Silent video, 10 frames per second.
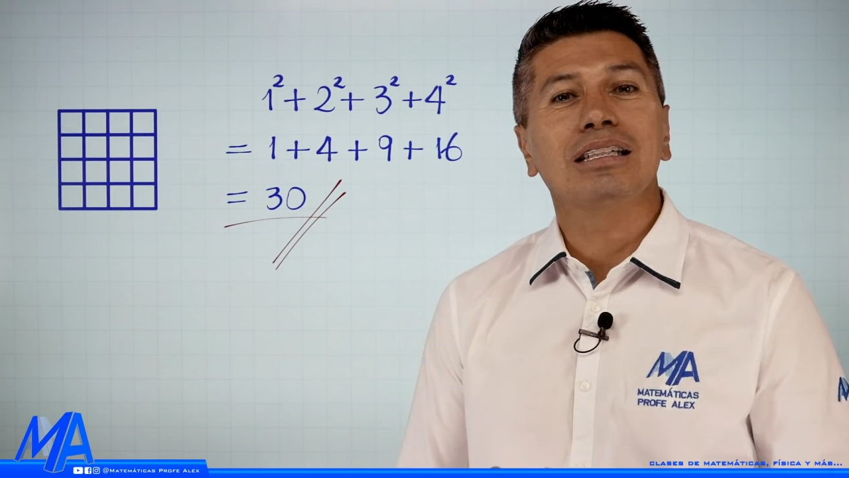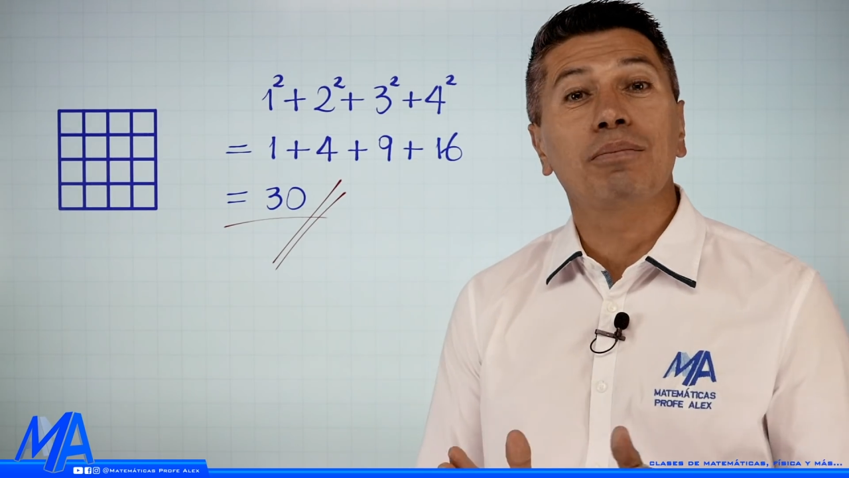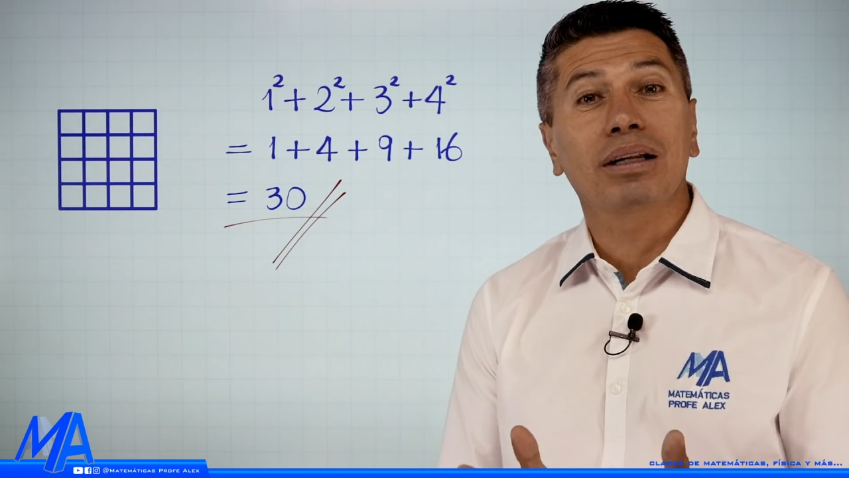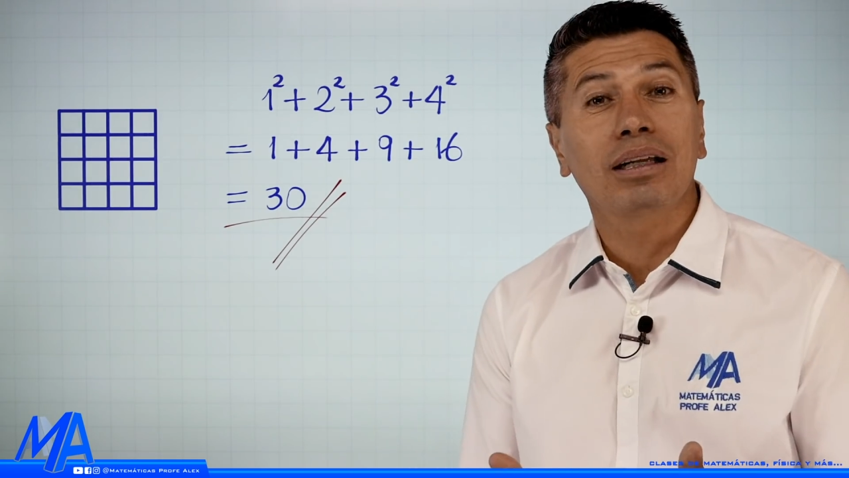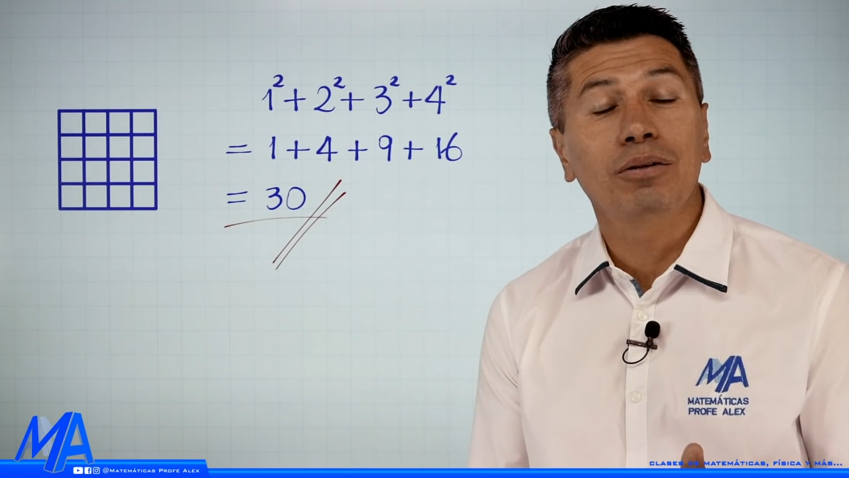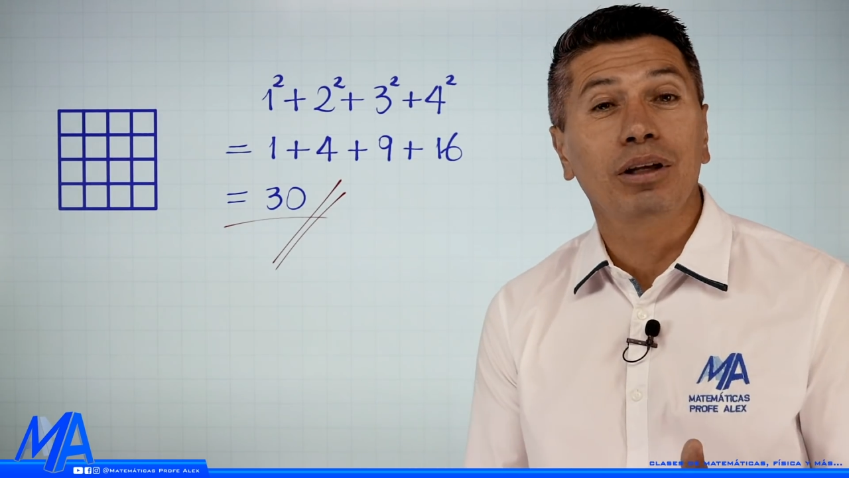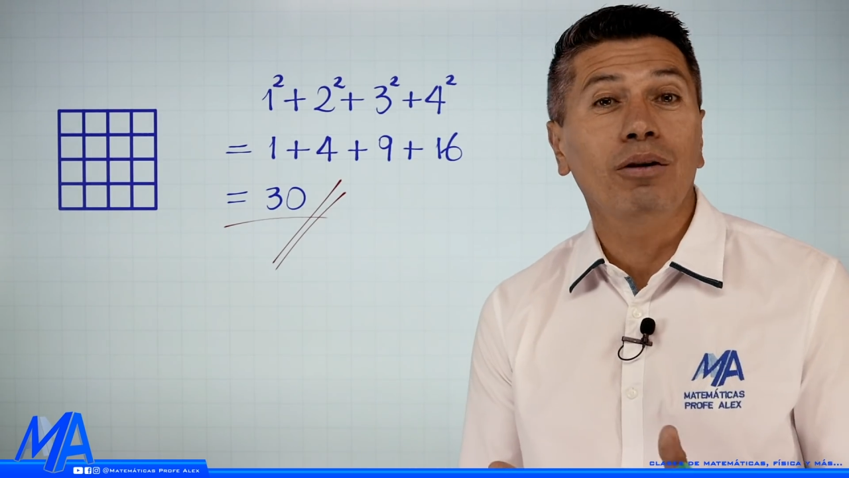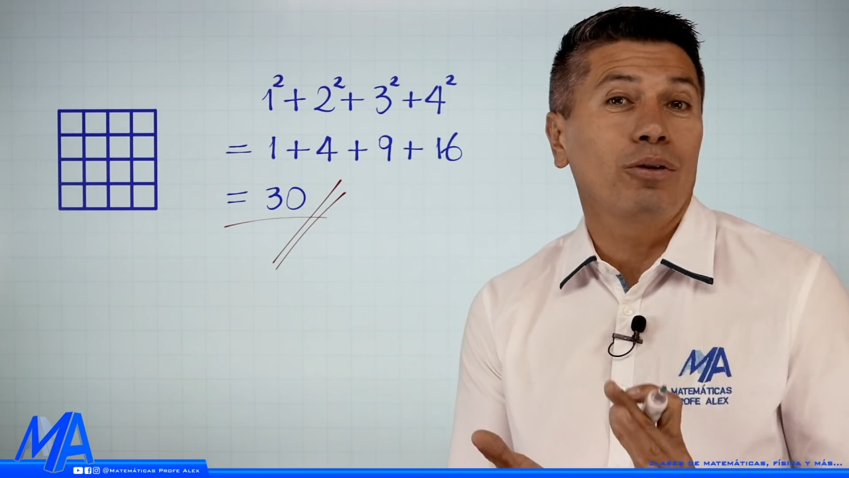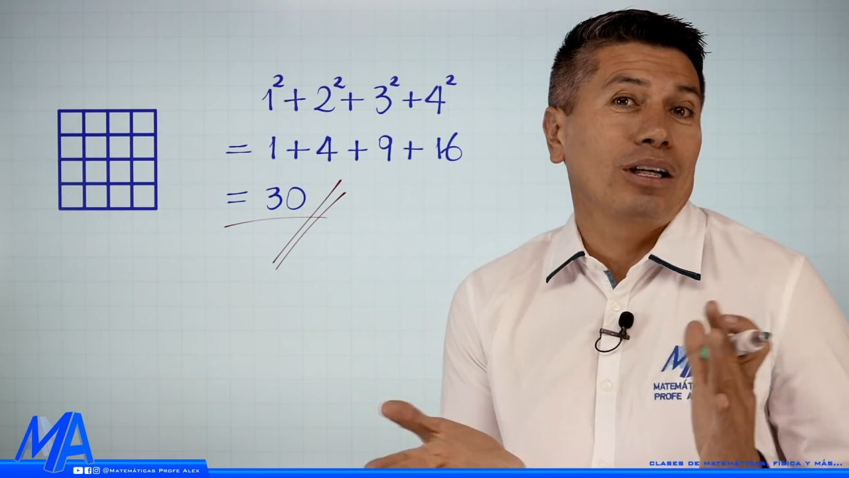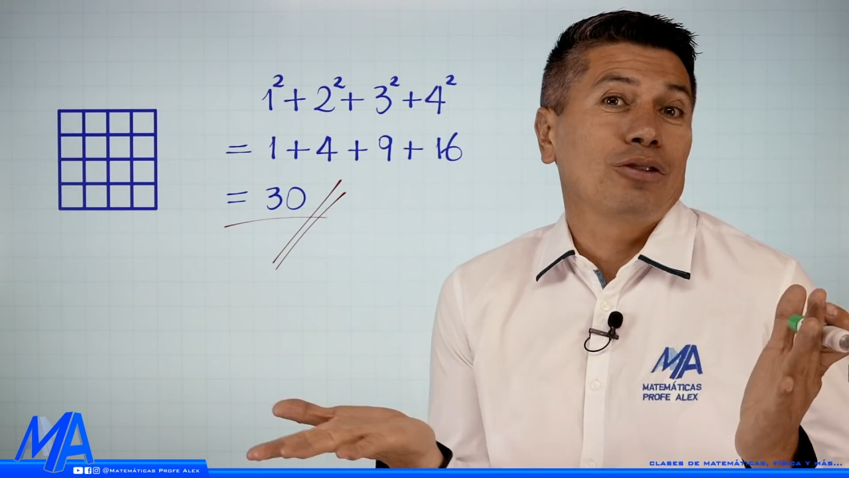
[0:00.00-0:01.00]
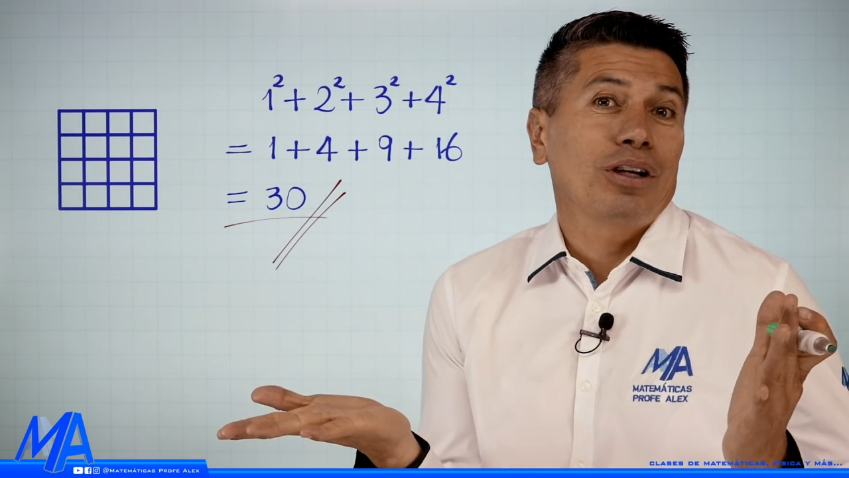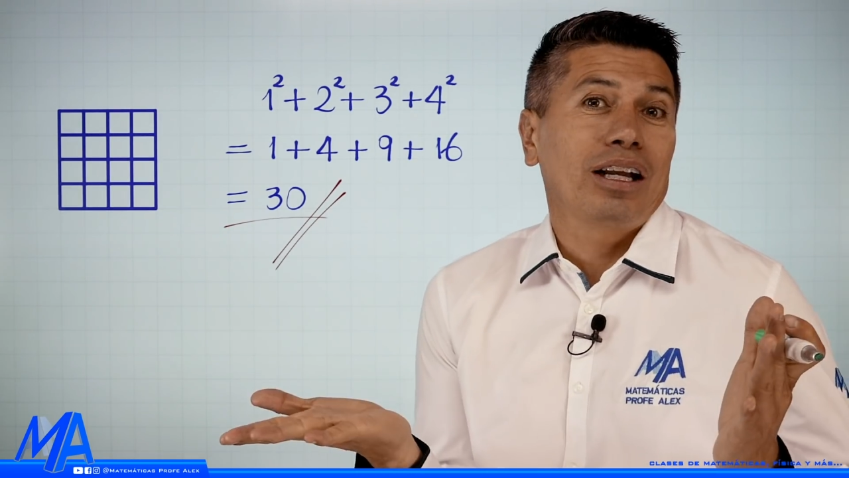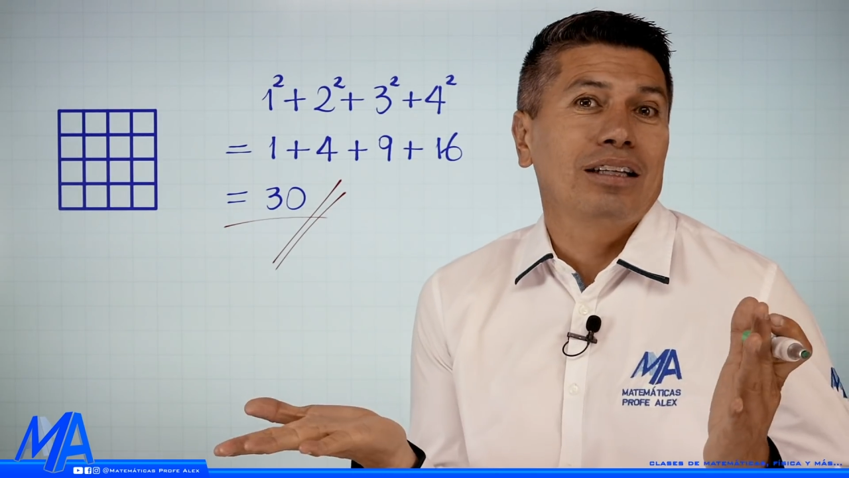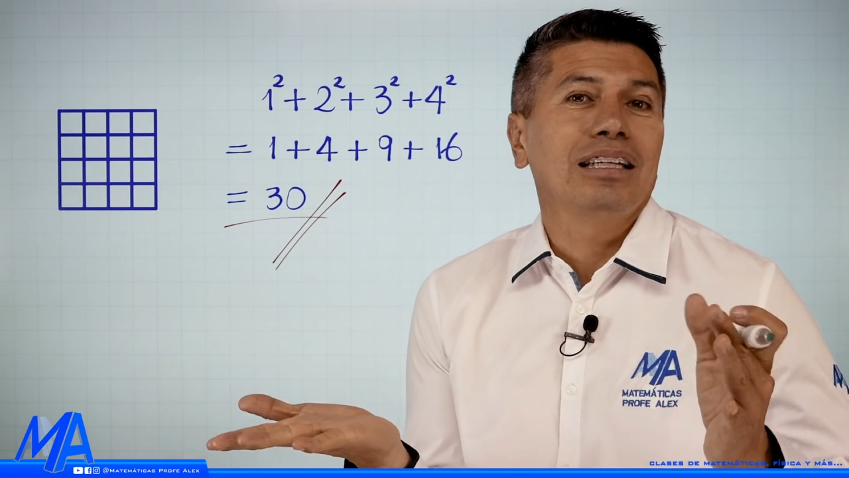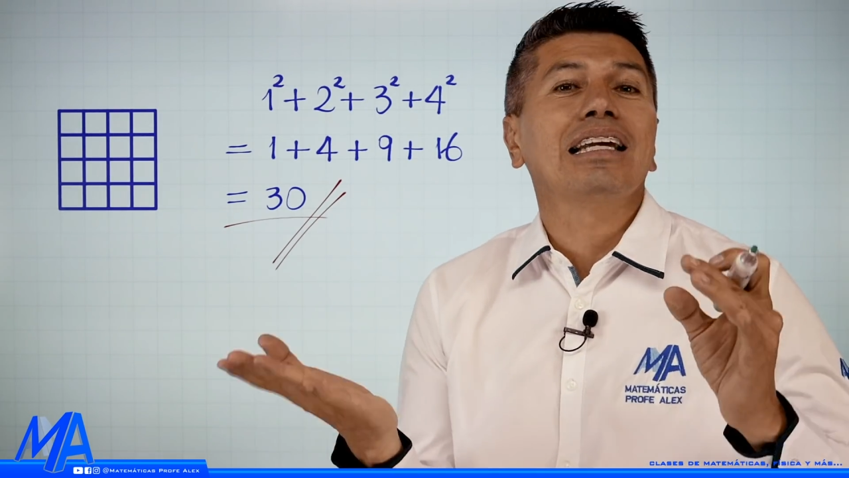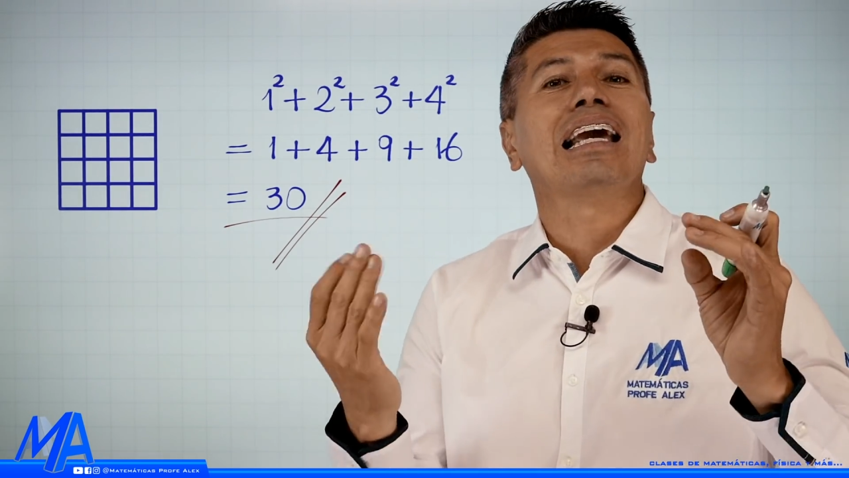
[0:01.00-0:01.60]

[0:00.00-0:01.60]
esta parte del video porque eso quiere decir